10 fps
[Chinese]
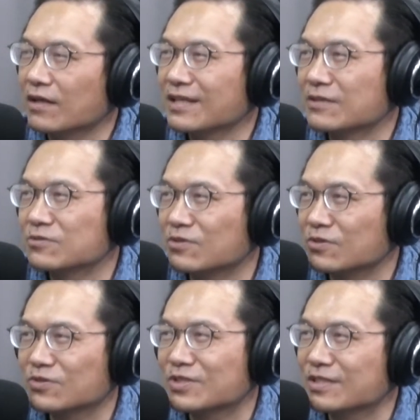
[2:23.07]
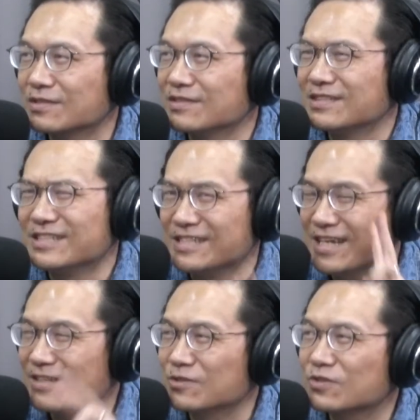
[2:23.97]
迄当阵就做。二年
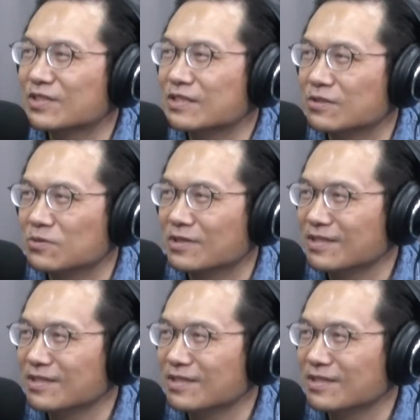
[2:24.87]
也都足紧张啊，印